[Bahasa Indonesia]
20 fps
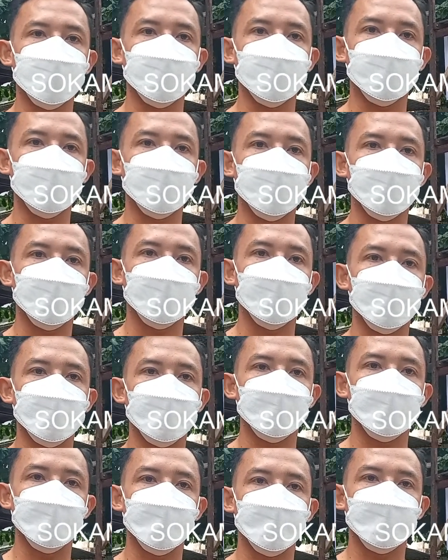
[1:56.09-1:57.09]

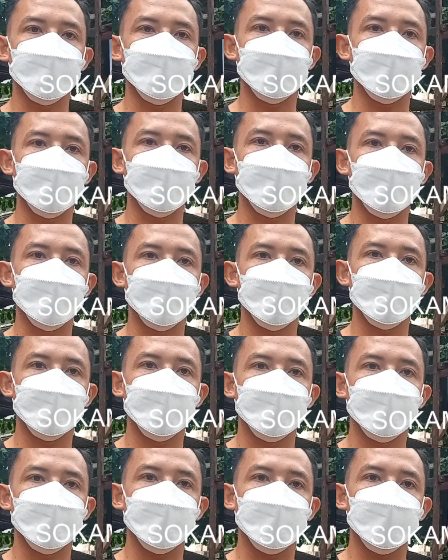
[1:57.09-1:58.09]
Direncanakan nggak Pan PLN
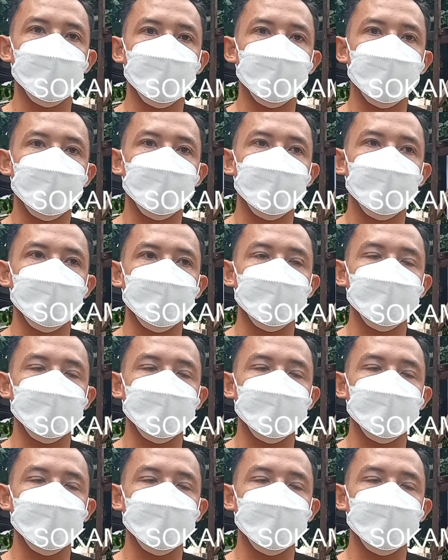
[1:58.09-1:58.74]
melaksanakan vaksinasi?